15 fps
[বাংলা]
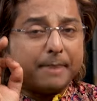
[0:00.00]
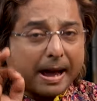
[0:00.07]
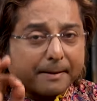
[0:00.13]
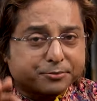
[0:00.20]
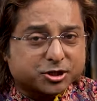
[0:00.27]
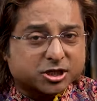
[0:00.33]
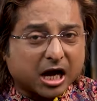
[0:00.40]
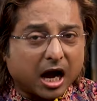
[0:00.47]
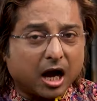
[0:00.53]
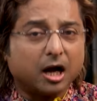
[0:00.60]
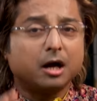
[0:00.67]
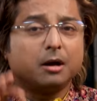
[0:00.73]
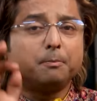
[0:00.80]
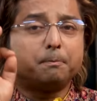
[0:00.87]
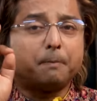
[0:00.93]
ব্যবসা
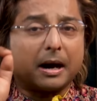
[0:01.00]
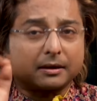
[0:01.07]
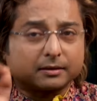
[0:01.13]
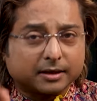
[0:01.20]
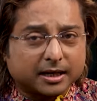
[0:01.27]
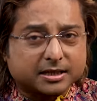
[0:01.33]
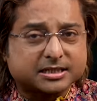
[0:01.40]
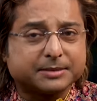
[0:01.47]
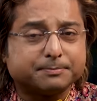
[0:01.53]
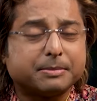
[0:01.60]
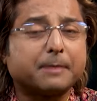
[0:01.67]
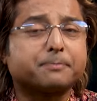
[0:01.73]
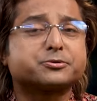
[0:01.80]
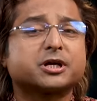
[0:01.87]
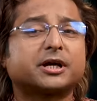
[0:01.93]
পার্টনারশিপ
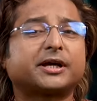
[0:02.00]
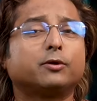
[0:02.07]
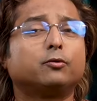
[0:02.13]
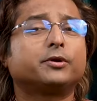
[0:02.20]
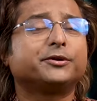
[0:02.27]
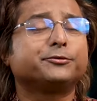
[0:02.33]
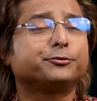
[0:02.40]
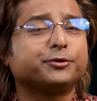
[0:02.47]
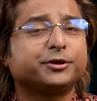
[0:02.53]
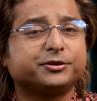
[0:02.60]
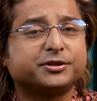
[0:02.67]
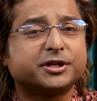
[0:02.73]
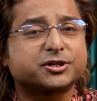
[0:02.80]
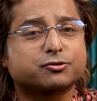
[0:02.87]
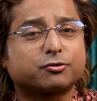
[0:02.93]
ব্যবসাকেও কিন্তু
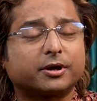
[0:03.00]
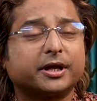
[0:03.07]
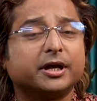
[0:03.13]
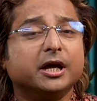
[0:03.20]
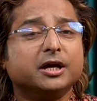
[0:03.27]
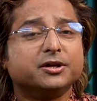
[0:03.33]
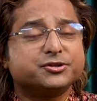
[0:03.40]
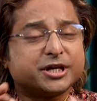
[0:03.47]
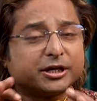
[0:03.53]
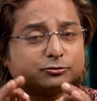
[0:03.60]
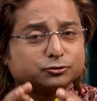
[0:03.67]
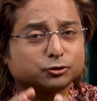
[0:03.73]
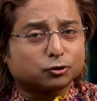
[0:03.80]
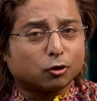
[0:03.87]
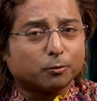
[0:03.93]
নির্দেশ করে
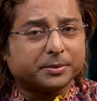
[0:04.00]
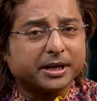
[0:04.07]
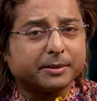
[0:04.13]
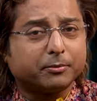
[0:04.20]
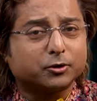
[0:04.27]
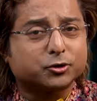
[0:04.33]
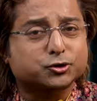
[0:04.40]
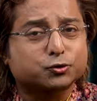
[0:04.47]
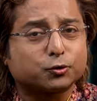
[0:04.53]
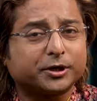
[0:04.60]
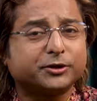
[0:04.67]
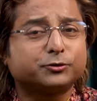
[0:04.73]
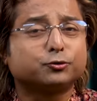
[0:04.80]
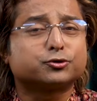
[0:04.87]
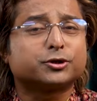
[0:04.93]
যেহেতু রবি এবং
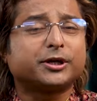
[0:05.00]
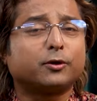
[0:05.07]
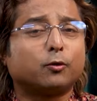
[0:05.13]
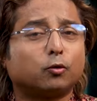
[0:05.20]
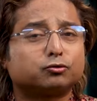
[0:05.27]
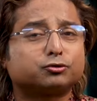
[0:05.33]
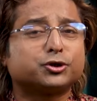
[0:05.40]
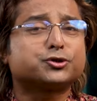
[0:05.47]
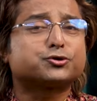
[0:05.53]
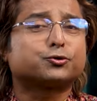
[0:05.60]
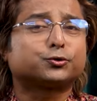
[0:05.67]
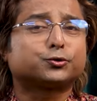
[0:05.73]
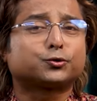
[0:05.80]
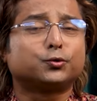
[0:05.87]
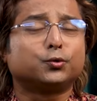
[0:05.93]
শনি দুজনে অতি
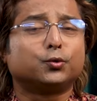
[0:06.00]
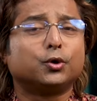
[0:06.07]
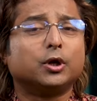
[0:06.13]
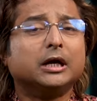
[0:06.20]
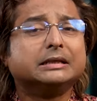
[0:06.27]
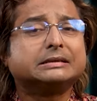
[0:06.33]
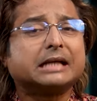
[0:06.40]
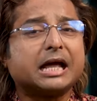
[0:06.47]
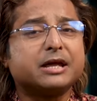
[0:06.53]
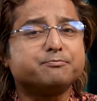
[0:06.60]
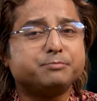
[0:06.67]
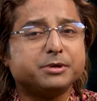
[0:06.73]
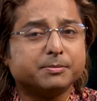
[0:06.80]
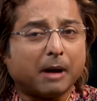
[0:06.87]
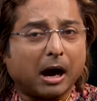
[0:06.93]
শত্রু তাই
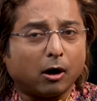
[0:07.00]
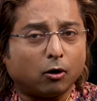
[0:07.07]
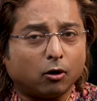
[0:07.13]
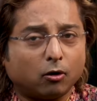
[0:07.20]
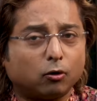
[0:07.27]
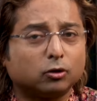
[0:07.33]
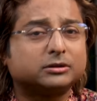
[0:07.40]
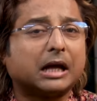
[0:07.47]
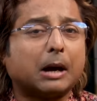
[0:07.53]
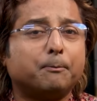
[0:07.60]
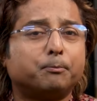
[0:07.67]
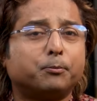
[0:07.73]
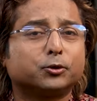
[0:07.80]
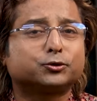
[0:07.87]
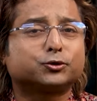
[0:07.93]
বিবাহ ও
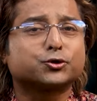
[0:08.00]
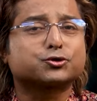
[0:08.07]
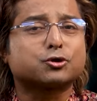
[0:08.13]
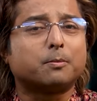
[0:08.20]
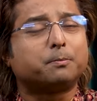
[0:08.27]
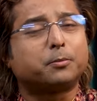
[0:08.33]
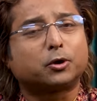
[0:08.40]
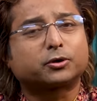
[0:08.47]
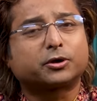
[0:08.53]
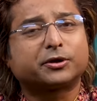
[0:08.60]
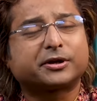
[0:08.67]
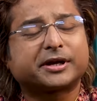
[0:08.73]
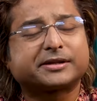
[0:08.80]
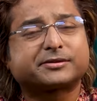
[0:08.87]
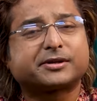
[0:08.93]
দাম্পত্য
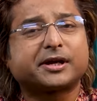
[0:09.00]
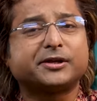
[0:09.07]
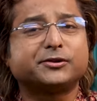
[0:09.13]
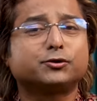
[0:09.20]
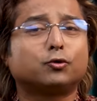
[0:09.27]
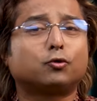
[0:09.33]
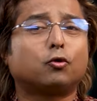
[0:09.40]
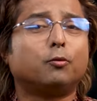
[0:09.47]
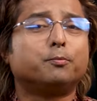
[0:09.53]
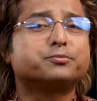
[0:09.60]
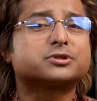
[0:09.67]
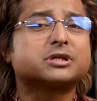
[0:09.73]
সম্পর্কের ক্ষেত্রে কিন্তু খুব